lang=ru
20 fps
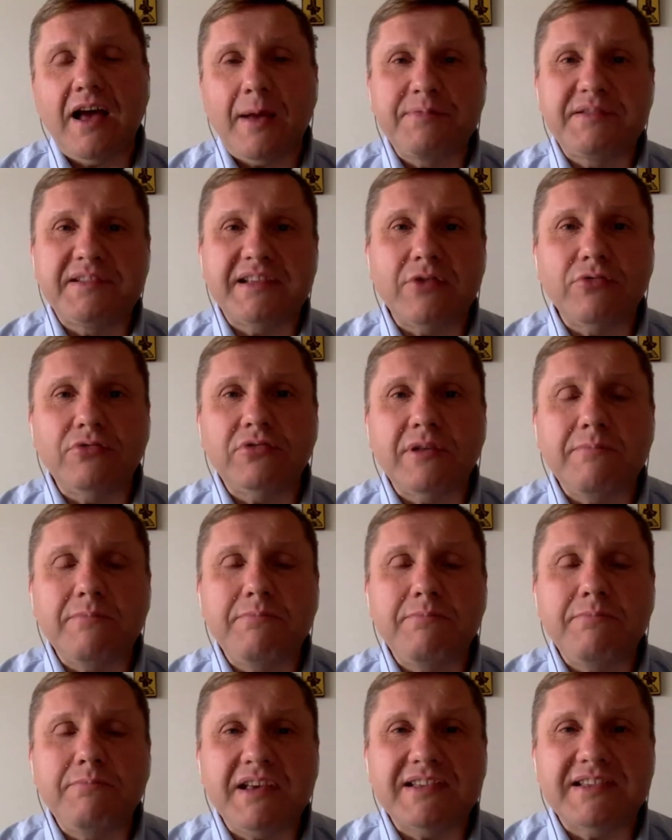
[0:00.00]
абсолютно
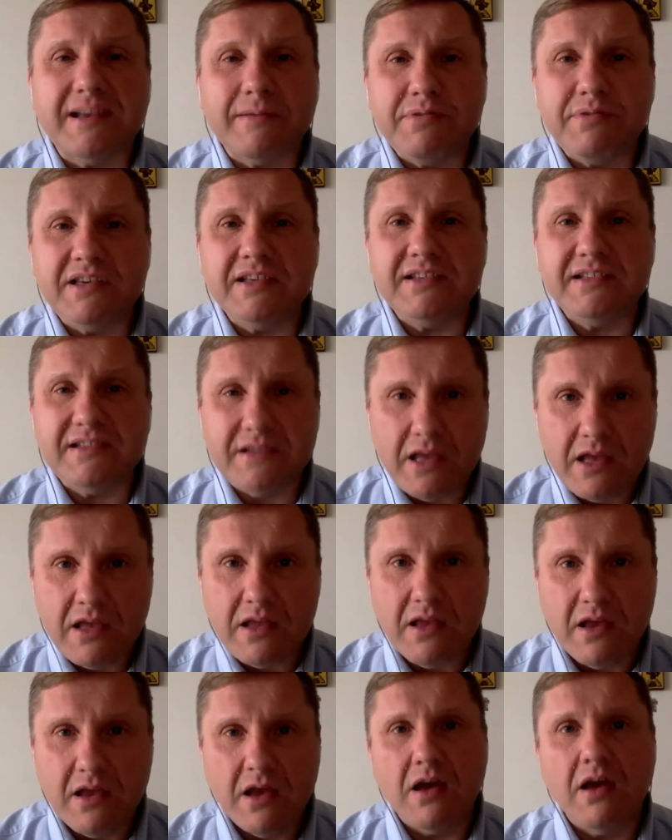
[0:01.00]
без
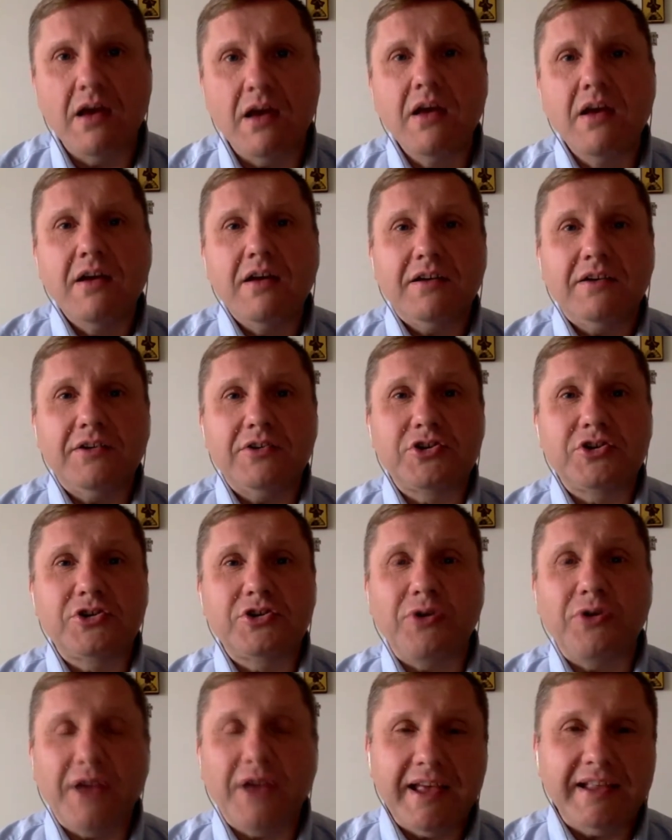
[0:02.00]
объяснения, э,
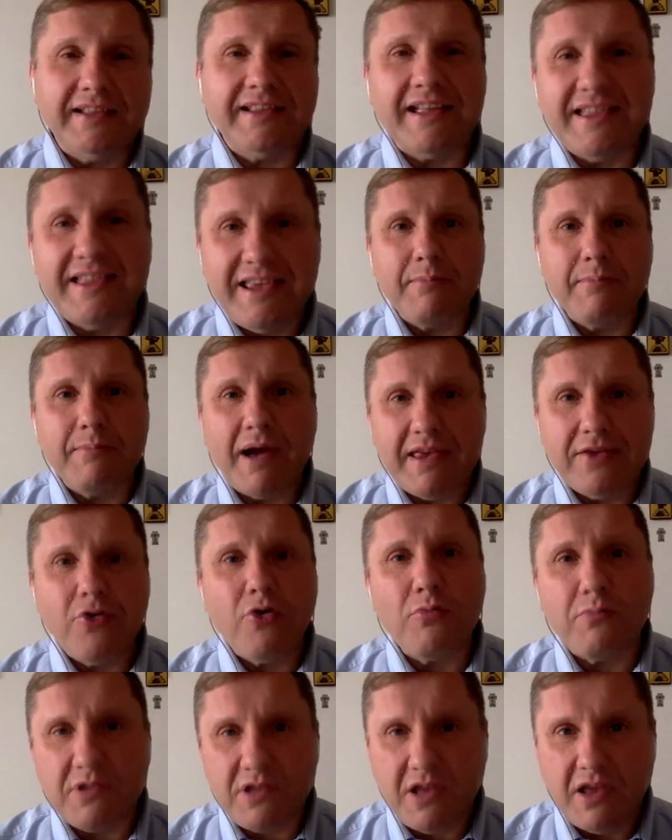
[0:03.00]
что это
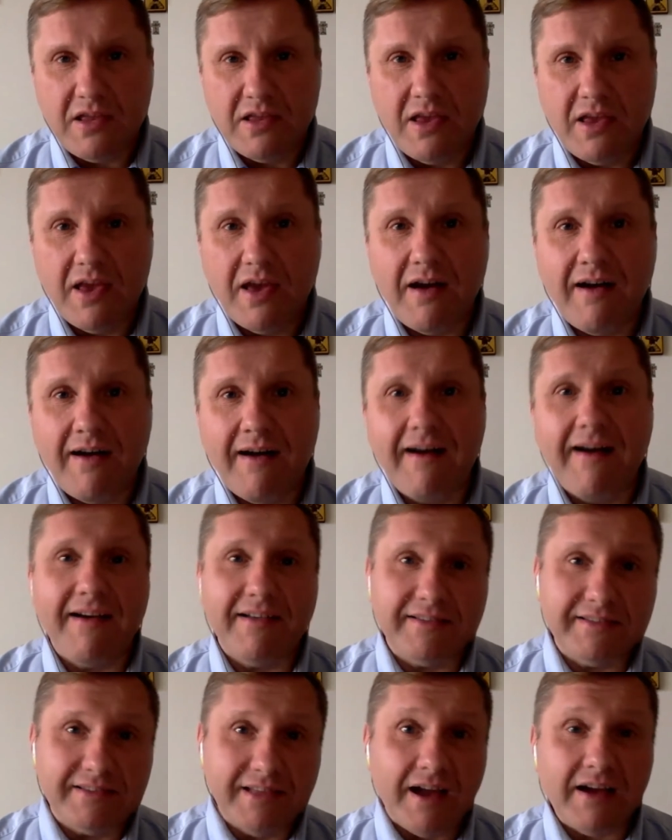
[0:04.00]
мое мнение,
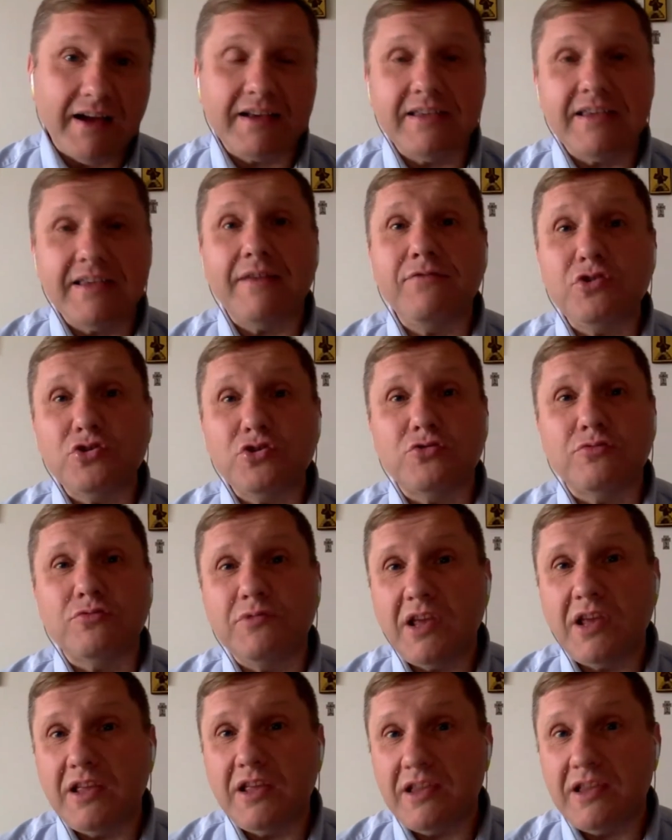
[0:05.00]
а так я вижу
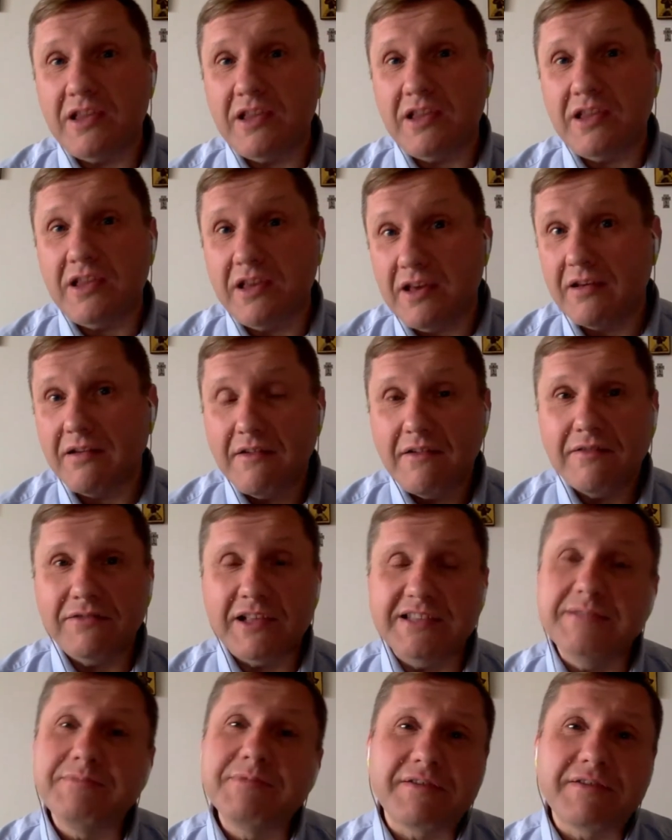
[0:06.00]
мнение
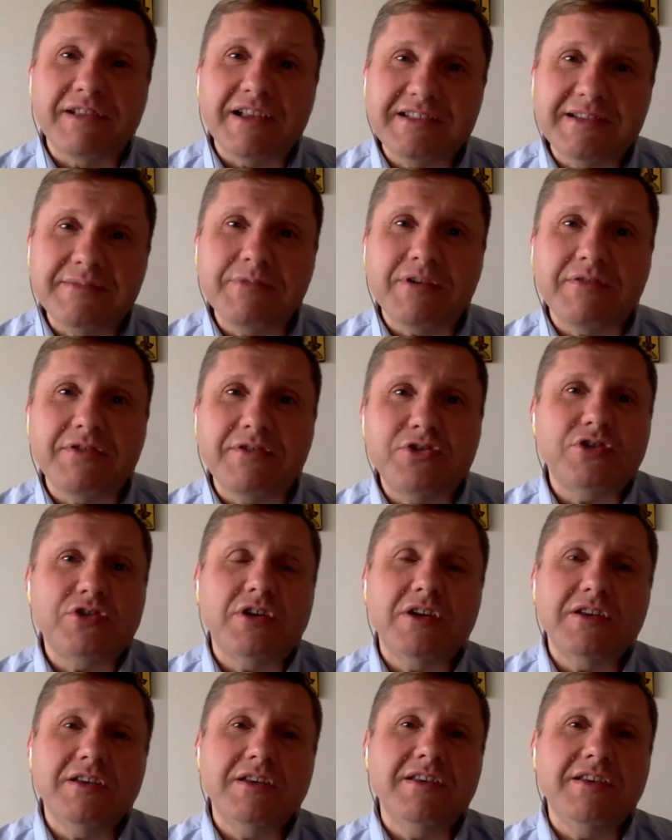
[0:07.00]
Владимира
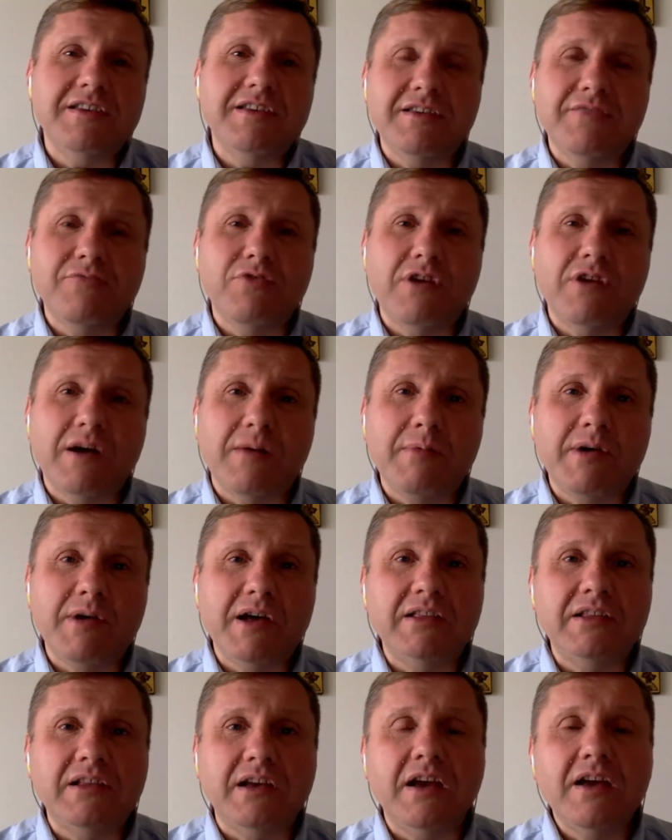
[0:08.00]
Владимировича и его
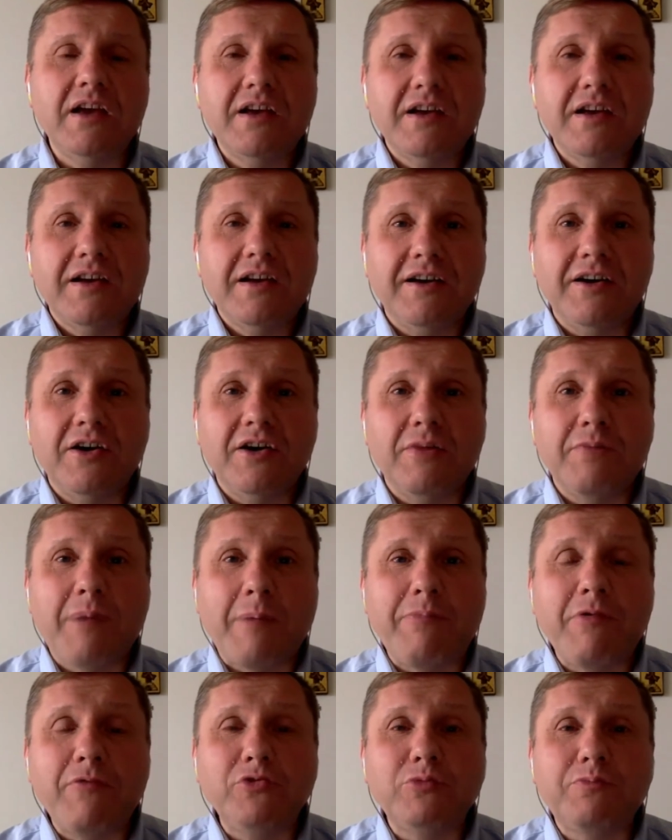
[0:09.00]
команды э,
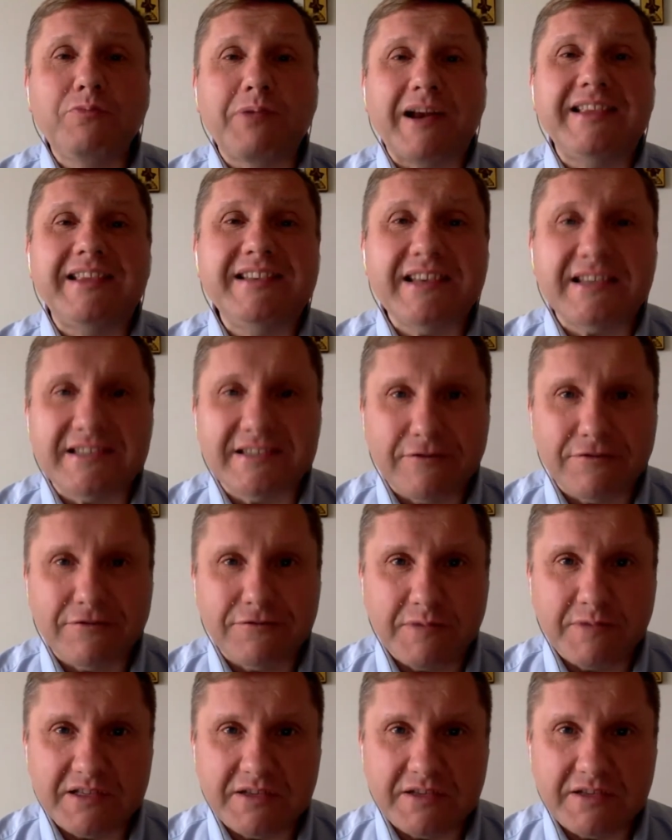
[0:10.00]
по поводу протестов в